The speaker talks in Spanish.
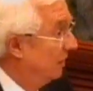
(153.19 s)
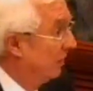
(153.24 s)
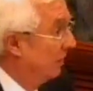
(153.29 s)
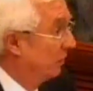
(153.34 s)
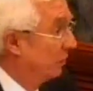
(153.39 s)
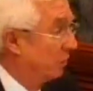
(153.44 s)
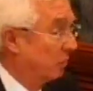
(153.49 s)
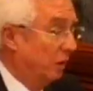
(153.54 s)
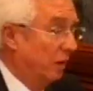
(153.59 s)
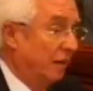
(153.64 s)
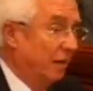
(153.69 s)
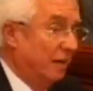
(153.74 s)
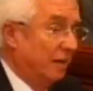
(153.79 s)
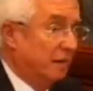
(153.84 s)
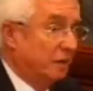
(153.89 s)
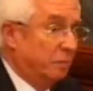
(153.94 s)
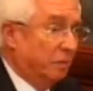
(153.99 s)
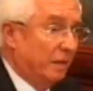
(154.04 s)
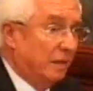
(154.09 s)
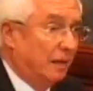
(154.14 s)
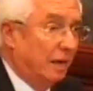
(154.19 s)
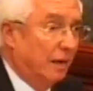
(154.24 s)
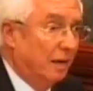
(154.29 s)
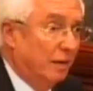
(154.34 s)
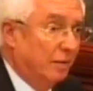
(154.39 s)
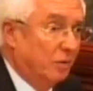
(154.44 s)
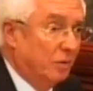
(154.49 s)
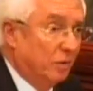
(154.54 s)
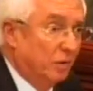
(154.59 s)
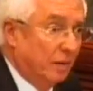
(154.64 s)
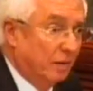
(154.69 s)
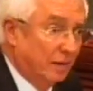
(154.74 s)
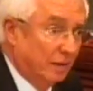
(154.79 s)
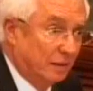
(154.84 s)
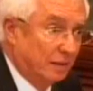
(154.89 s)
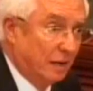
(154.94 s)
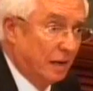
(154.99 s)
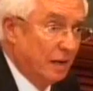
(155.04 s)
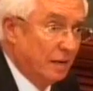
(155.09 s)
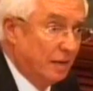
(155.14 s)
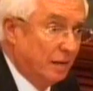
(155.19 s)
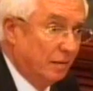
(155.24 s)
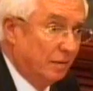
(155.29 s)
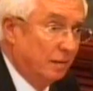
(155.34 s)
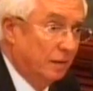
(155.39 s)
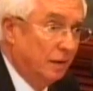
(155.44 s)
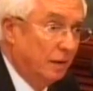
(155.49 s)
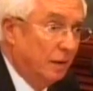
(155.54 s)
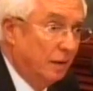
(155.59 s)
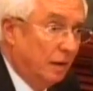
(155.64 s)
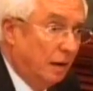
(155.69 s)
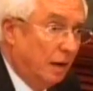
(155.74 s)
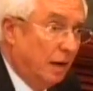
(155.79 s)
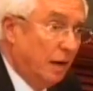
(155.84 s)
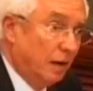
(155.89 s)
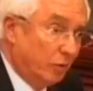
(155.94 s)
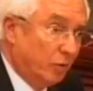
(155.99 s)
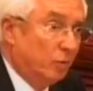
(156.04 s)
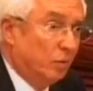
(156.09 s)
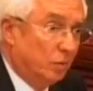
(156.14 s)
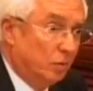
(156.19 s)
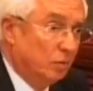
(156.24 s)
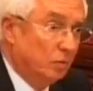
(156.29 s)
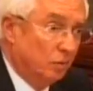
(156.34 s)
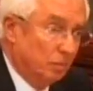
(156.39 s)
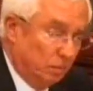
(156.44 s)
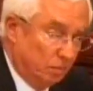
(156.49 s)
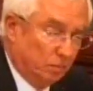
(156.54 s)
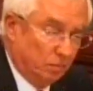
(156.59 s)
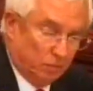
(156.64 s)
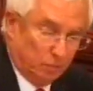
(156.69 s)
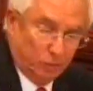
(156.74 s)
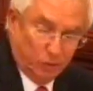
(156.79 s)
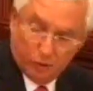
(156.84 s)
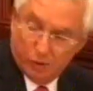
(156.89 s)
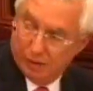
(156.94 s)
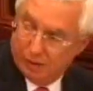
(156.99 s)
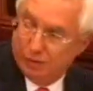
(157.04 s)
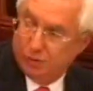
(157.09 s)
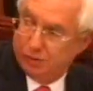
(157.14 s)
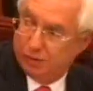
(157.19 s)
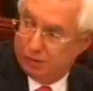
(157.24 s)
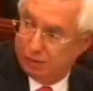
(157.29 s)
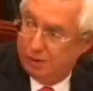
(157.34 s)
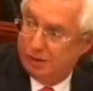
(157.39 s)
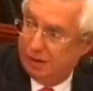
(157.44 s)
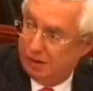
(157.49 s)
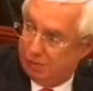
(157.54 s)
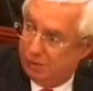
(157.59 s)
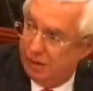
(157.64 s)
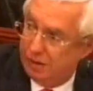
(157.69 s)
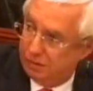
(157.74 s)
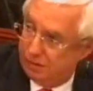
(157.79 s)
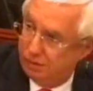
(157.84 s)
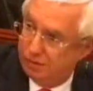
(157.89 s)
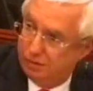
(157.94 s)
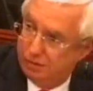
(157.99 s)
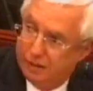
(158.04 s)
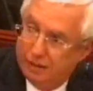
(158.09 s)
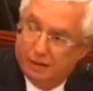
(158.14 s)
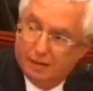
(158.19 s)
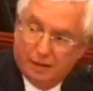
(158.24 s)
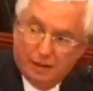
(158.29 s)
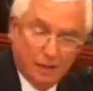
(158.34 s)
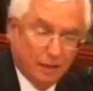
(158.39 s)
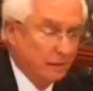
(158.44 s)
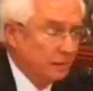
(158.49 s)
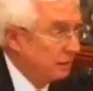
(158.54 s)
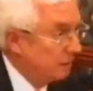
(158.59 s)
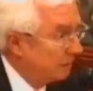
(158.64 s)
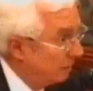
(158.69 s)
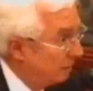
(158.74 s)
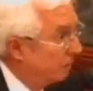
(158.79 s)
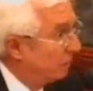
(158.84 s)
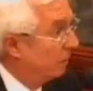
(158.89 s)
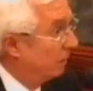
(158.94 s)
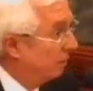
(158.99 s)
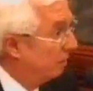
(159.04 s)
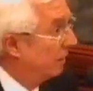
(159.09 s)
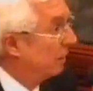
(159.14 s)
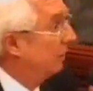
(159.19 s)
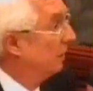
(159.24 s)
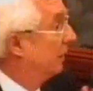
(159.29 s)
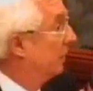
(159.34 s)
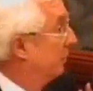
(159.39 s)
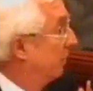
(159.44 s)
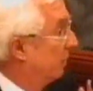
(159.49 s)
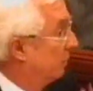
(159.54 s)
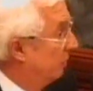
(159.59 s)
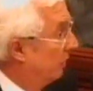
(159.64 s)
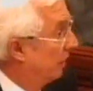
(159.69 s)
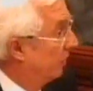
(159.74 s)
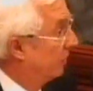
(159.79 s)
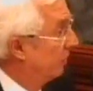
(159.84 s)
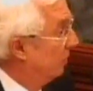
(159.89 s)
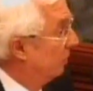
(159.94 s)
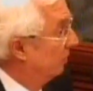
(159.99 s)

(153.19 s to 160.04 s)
suelen explicar las cosas extrañas. Eso, yo en eso estoy de acuerdo. Es que ese es el problema con la especulación,